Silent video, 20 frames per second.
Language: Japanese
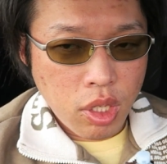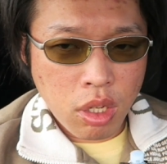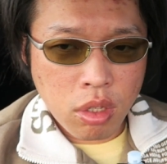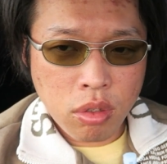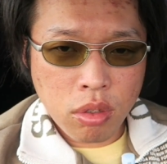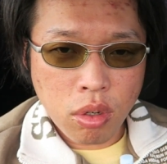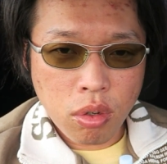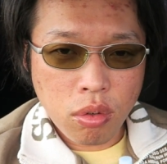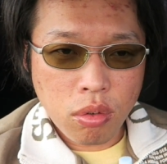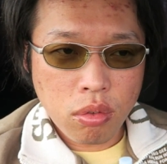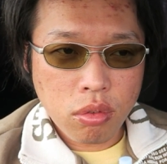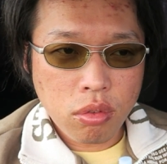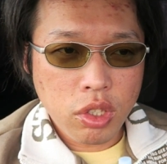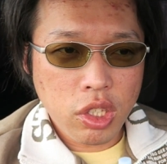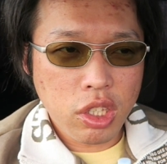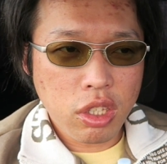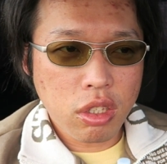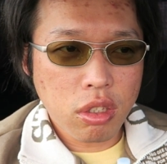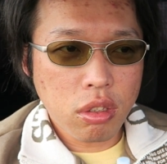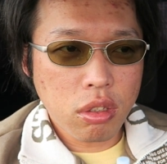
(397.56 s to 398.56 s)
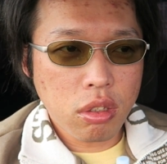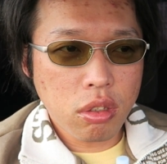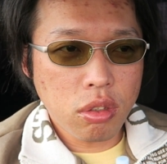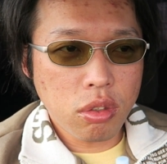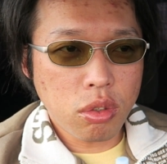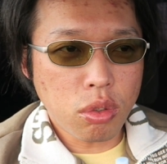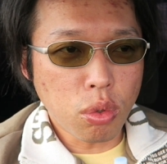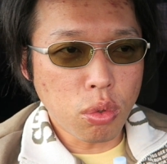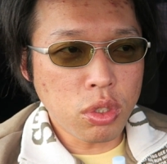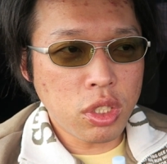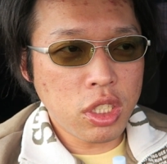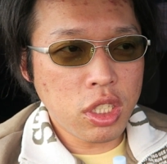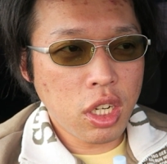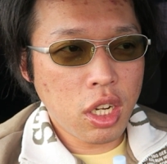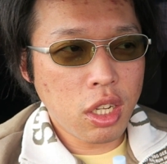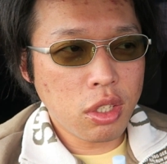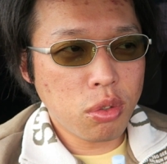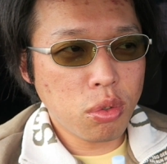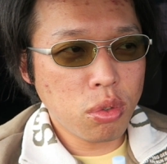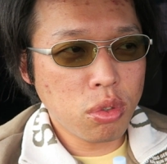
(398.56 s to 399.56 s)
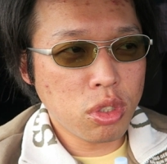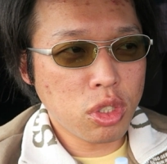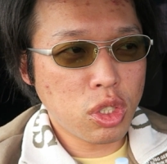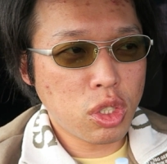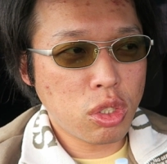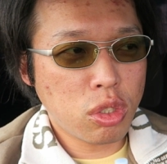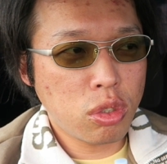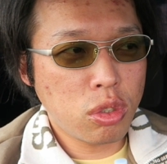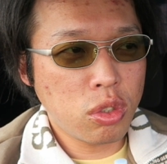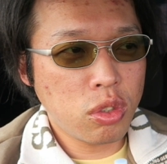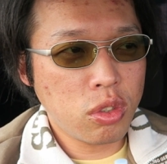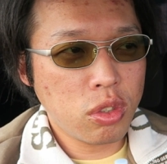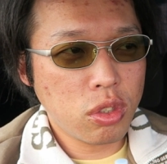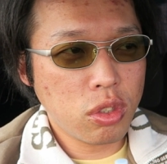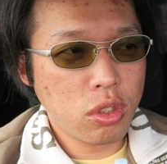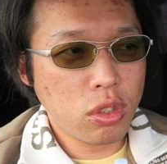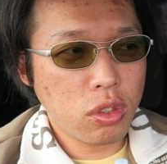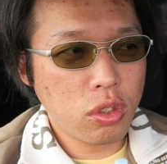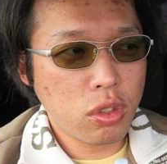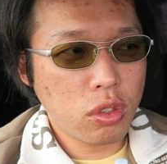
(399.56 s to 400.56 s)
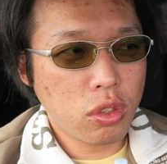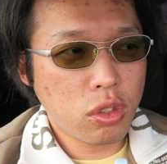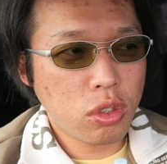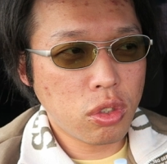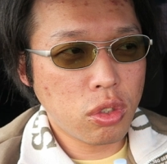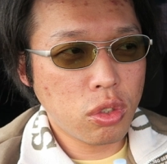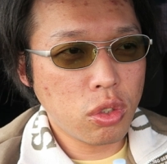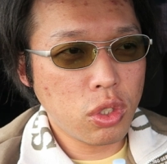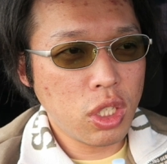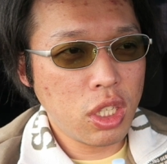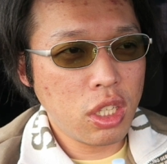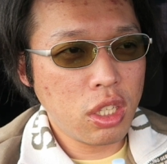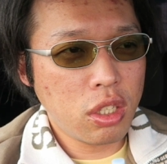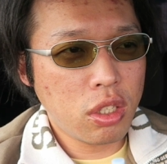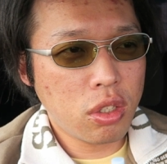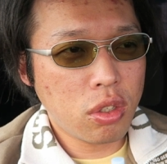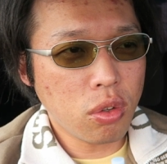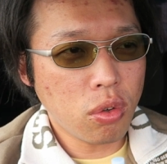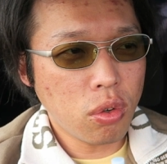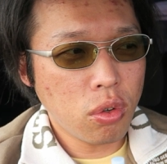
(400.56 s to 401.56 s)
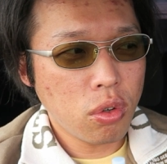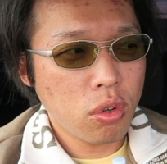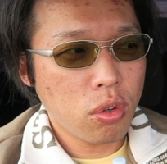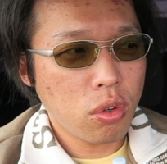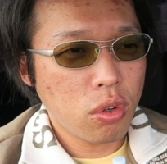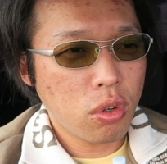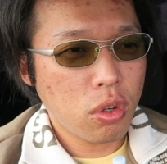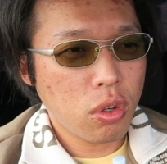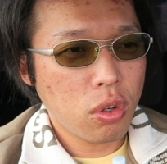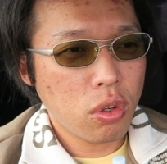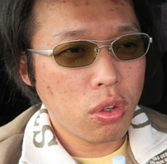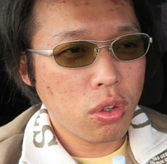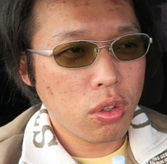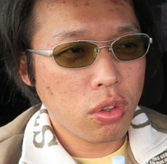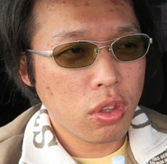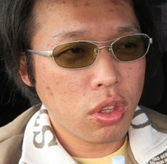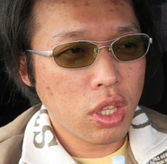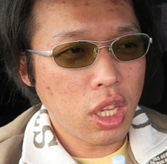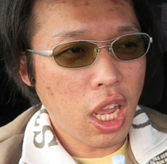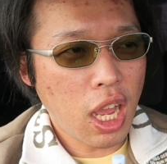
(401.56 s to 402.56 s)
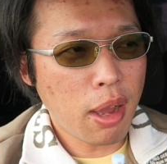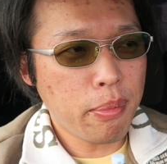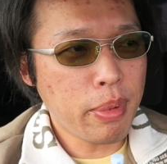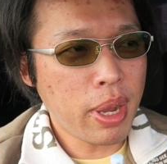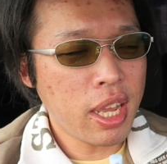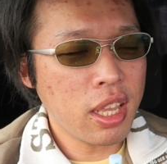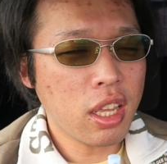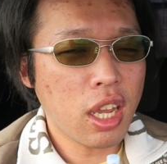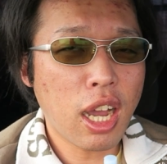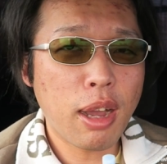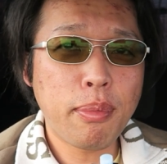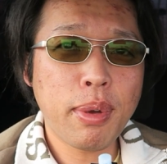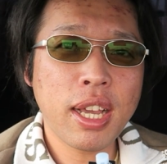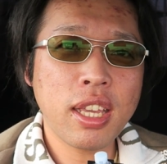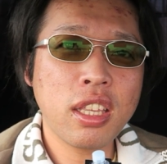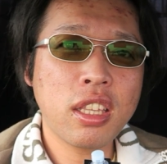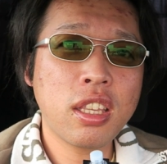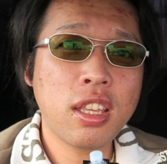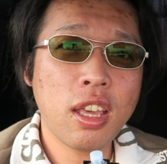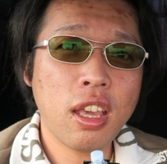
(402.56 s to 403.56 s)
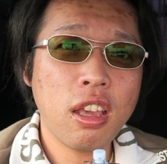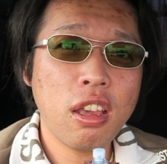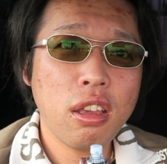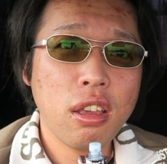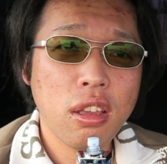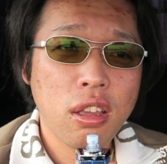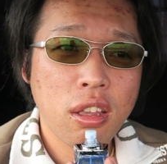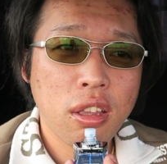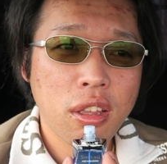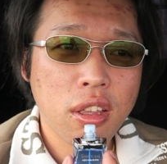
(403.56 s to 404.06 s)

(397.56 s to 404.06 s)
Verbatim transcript: なんだろうどちらかというとスイ、スイート甘い甘い系